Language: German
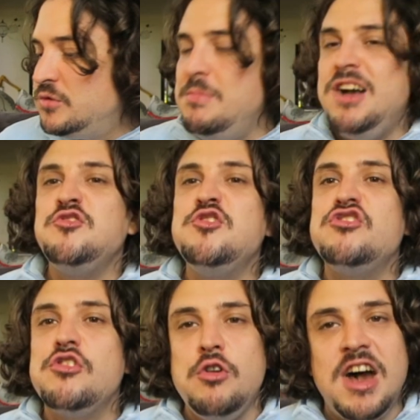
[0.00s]
Die beste
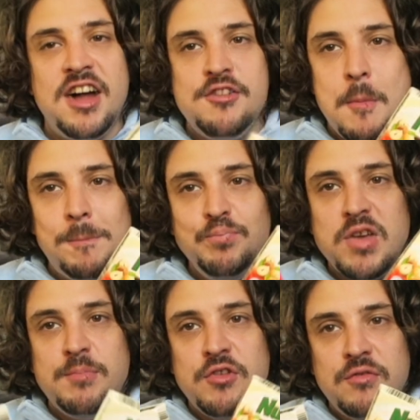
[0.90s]
Schokolade
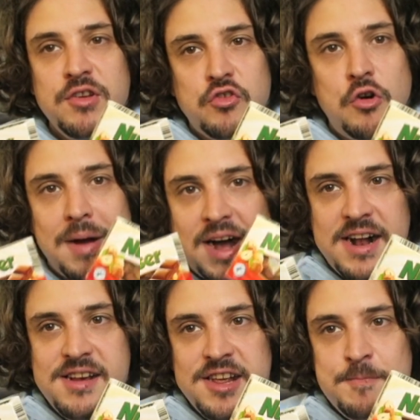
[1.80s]
gibt es sowieso bei
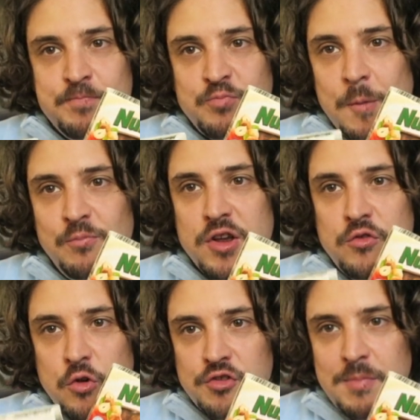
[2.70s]
Aldi, die
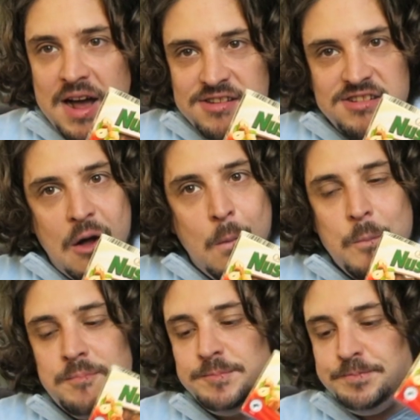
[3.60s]
Nussbeißer.
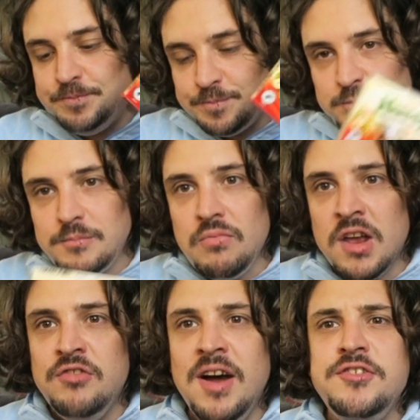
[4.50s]

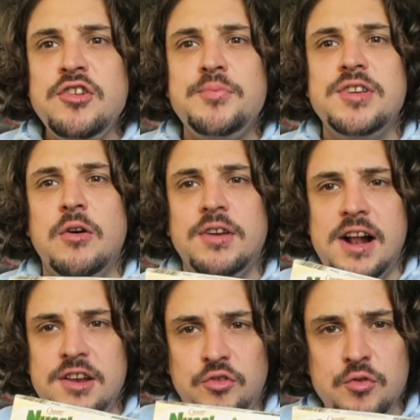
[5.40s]
Ich weiß nicht, ob es die auch in
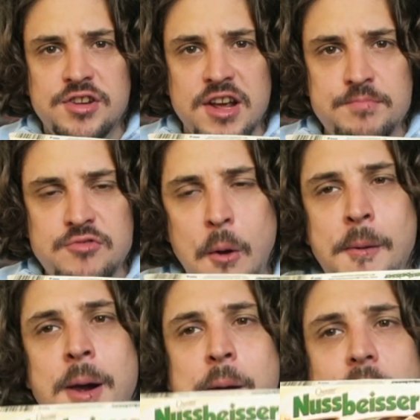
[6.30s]
Aldi Süd gibt.
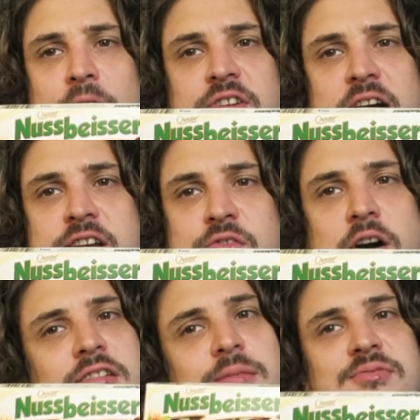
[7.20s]
Bei uns in Aldi
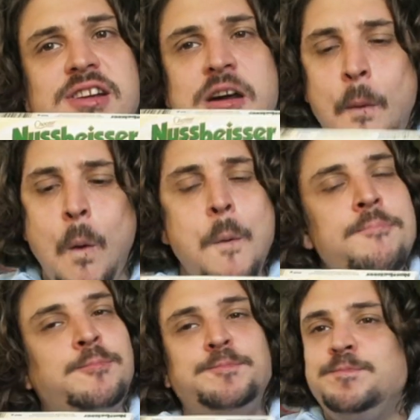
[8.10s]
Nord gibt es die.
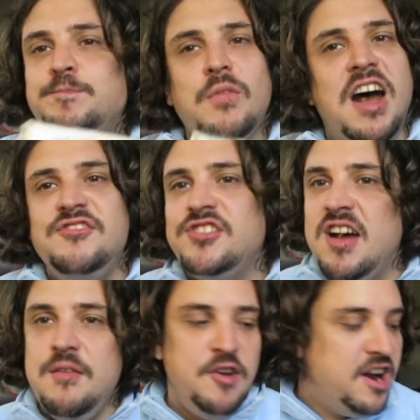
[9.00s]
Kannst du
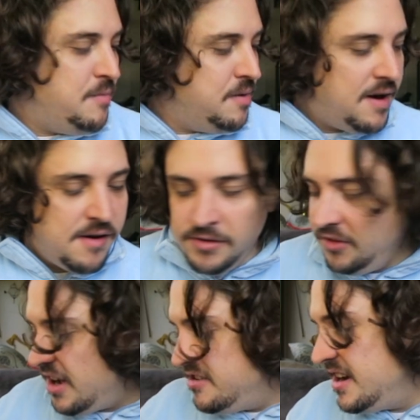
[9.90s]
keinen Fehler mitmachen. Ich
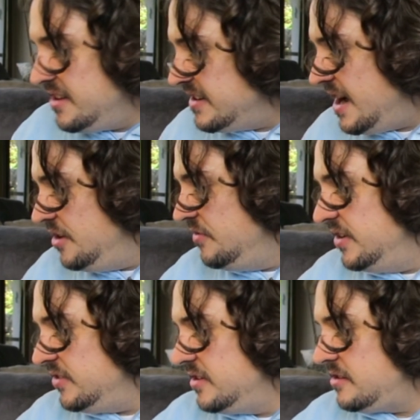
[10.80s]
sag dir ganz ehrlich, wie
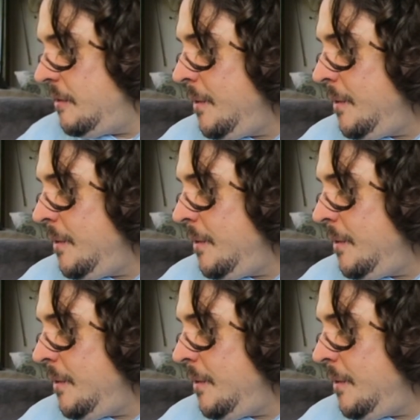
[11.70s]
es ist.